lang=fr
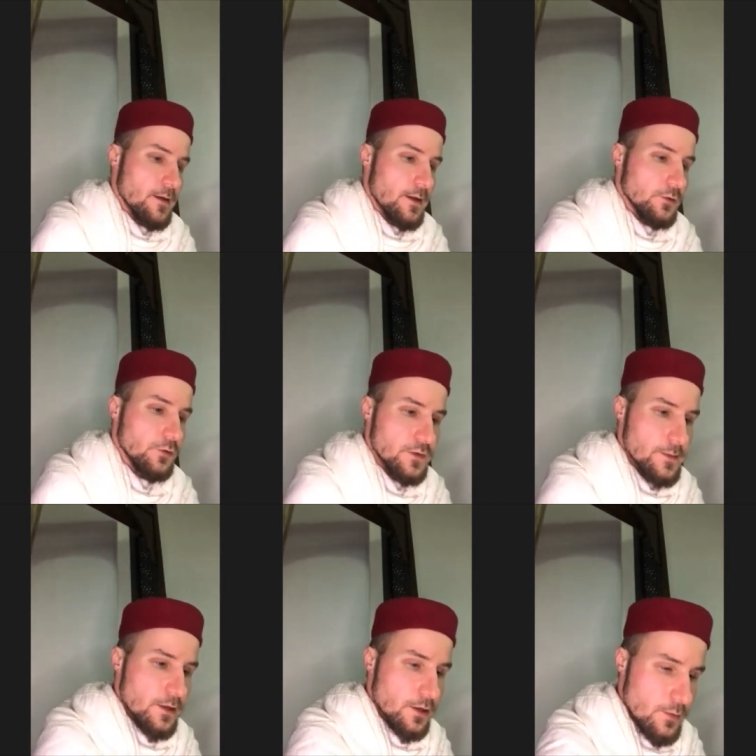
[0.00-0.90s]
Donc si
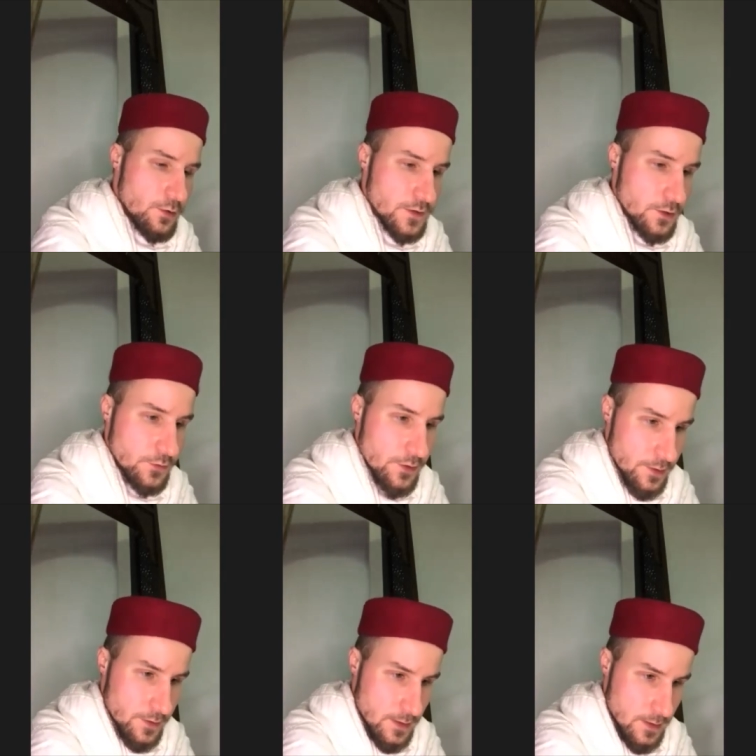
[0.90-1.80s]
maintenant, comme le dit
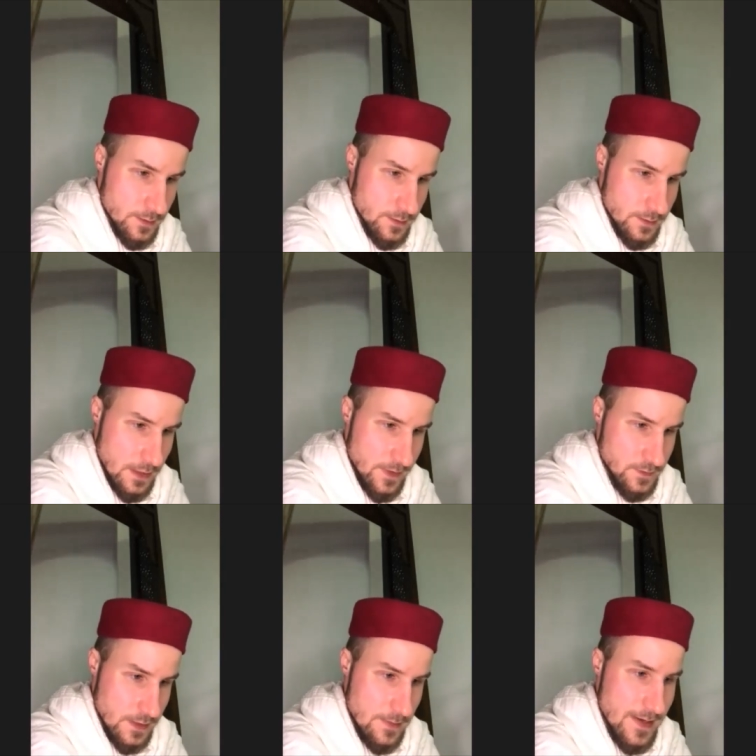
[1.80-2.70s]
l'auteur, la
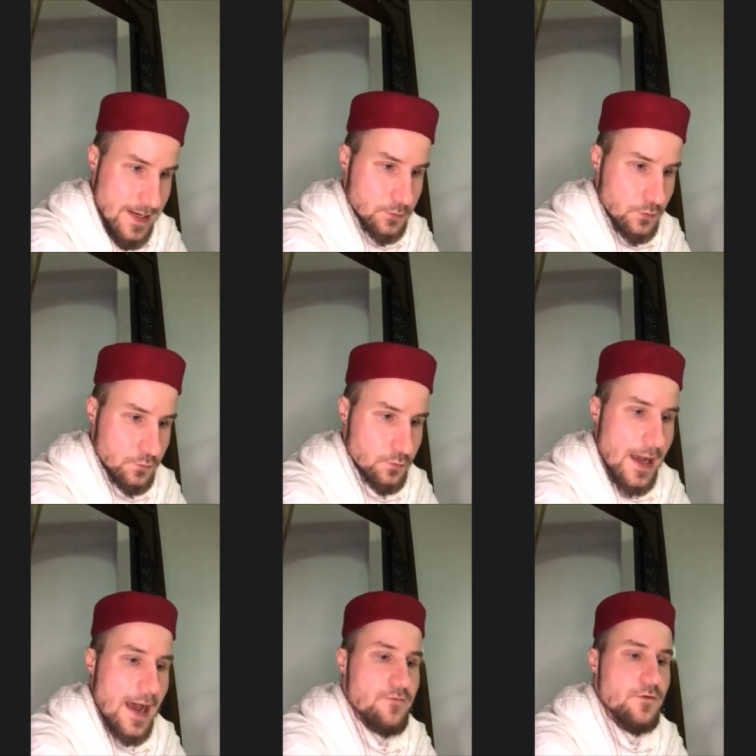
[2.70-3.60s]
personne elle met l'intention
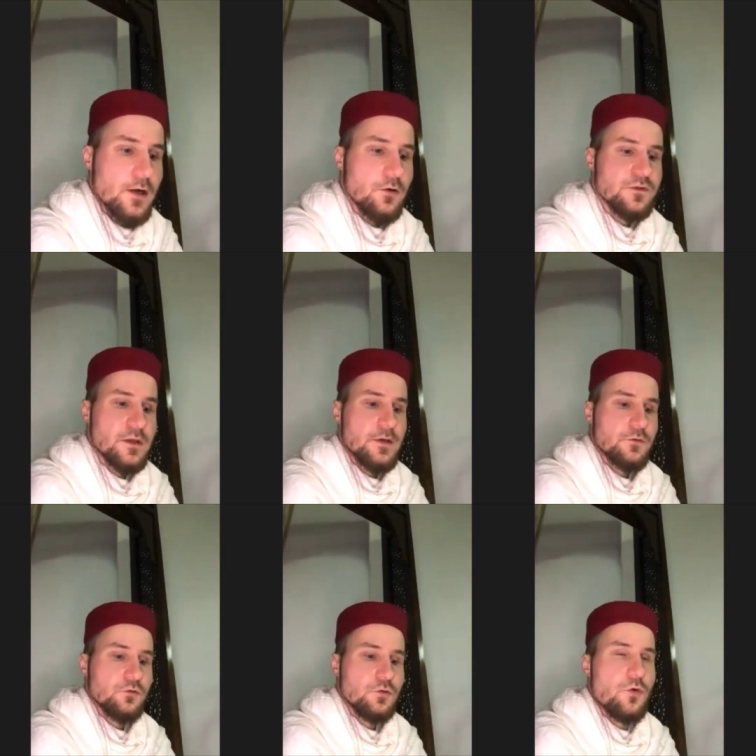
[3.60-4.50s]
avant la
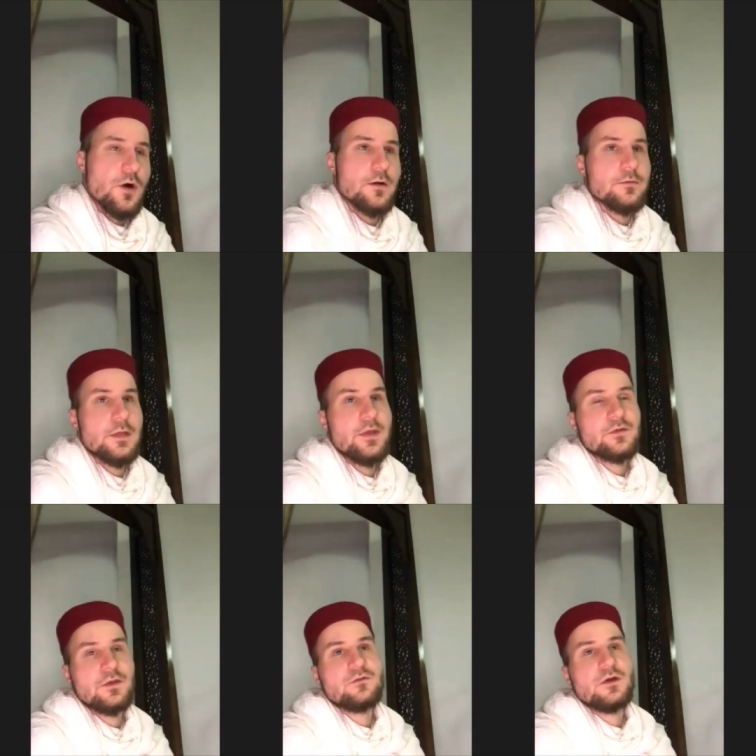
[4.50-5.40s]
confirmation du mois, eh bien
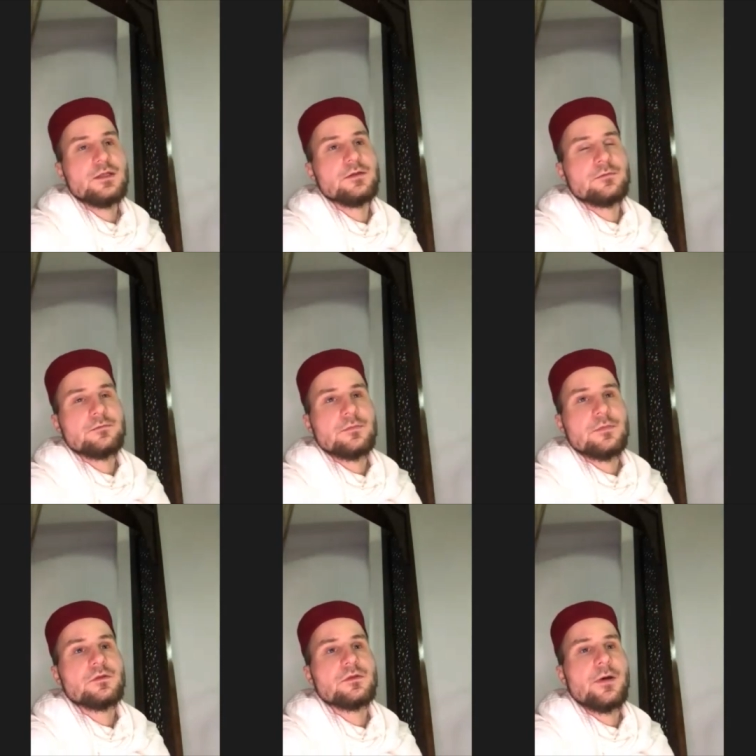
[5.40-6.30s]
c'est invalide.
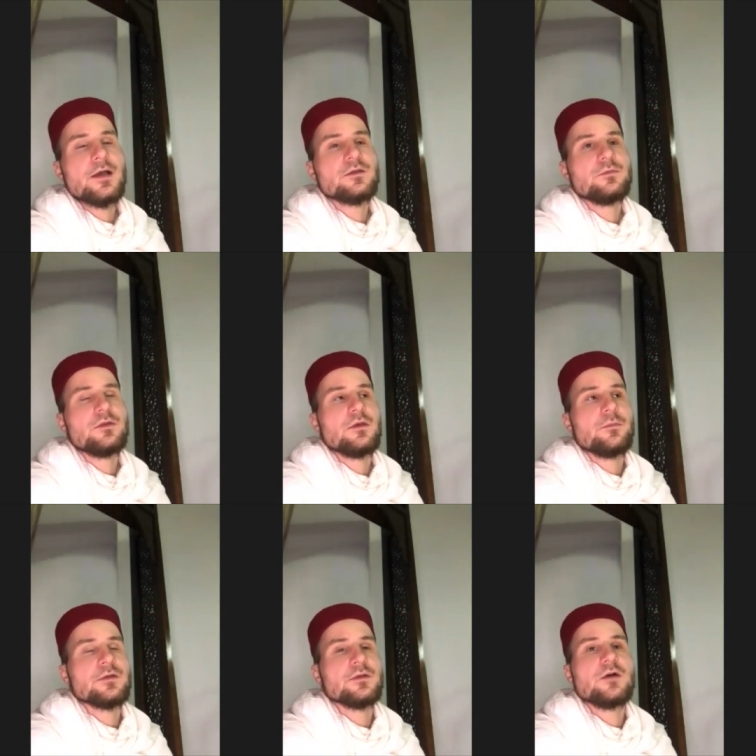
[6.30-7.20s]
C'est pas accepté de sa
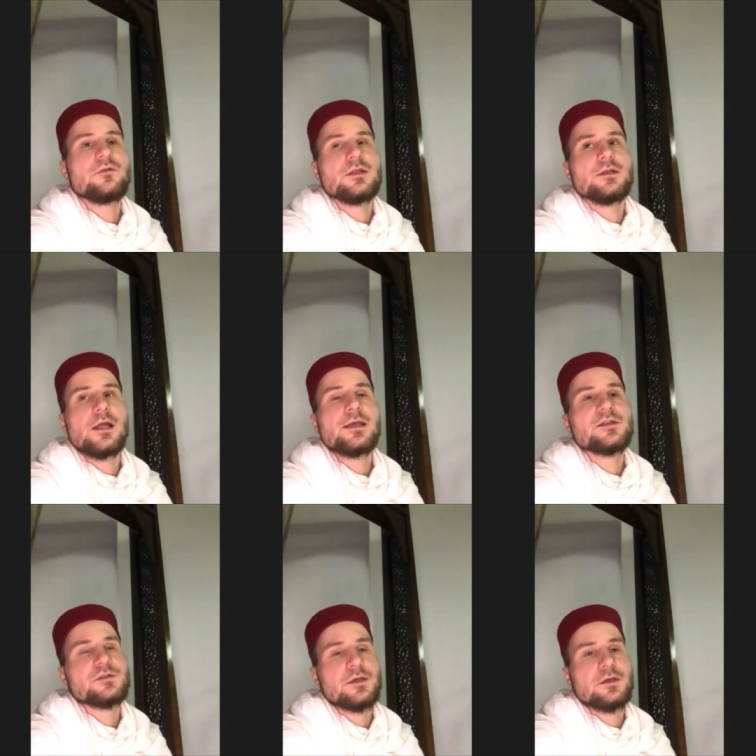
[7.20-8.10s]
part, c'est invalide. Là, il y a
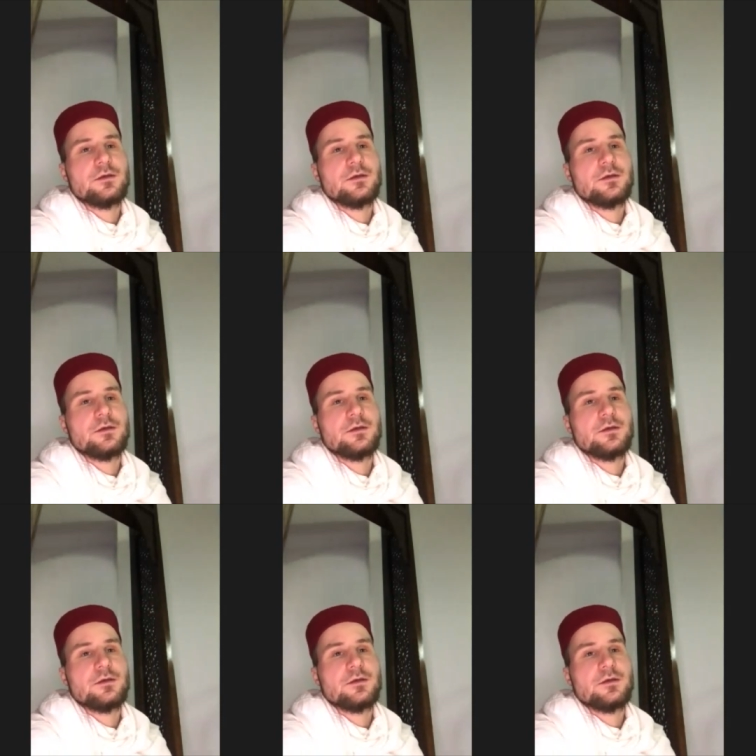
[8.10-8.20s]
ça.